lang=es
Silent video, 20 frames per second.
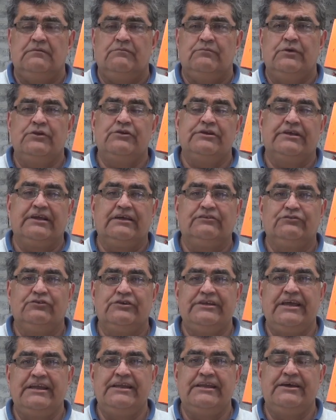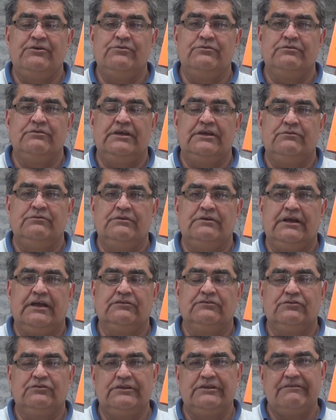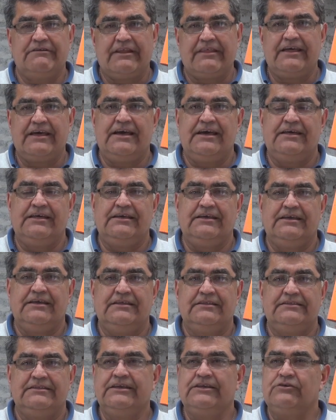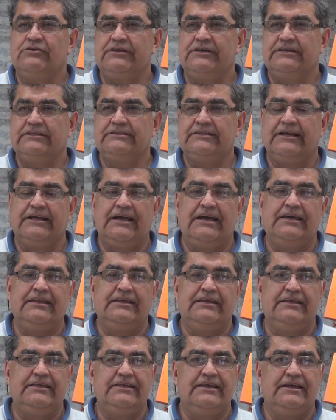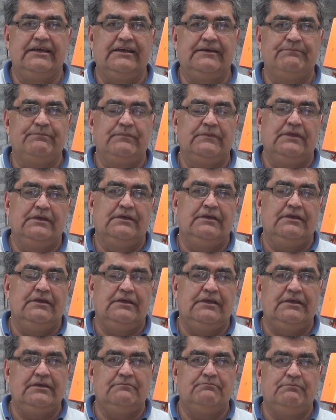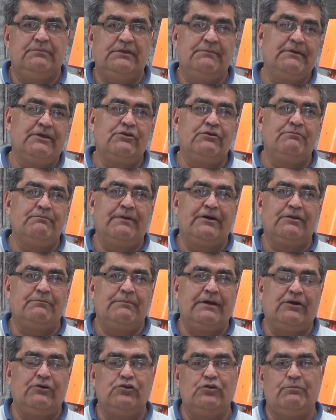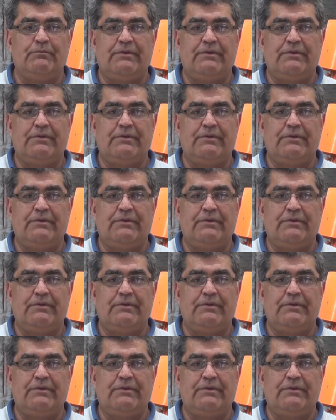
Bueno, el caso de Yarna es un, caso de verdad eh, digno de destacar. Ella, eh, primero, bajo los